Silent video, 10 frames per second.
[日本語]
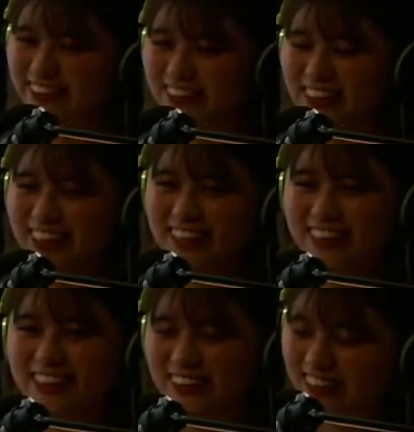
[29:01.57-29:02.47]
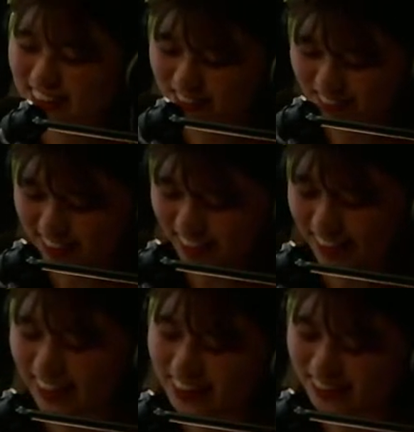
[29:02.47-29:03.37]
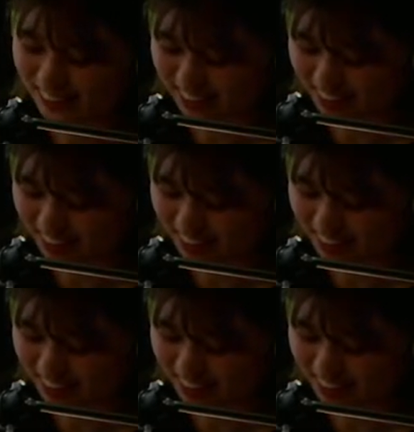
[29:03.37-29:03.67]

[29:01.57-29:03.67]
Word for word: お聴きくださいましてありがとうござい